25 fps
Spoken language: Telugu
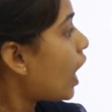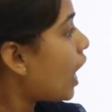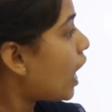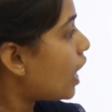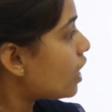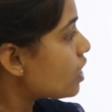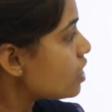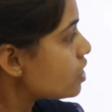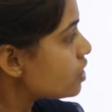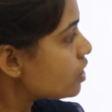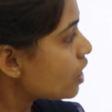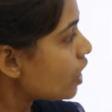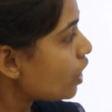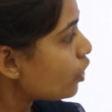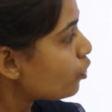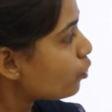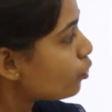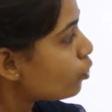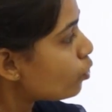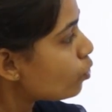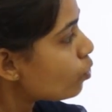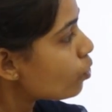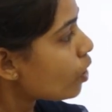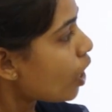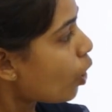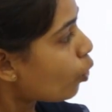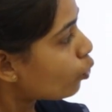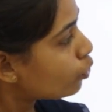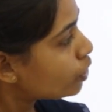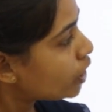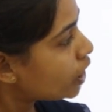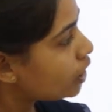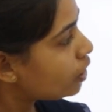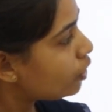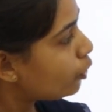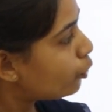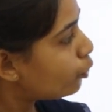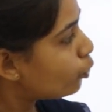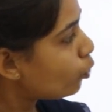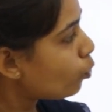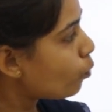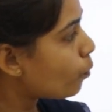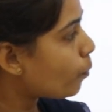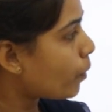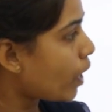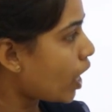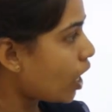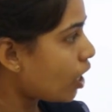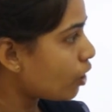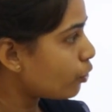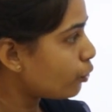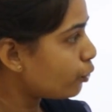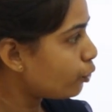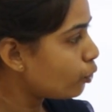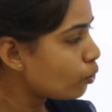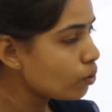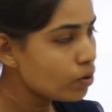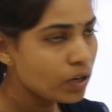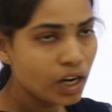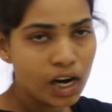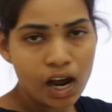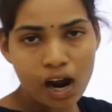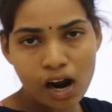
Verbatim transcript: హరిసేనుడు కౌటిల్యుడు బాణుడు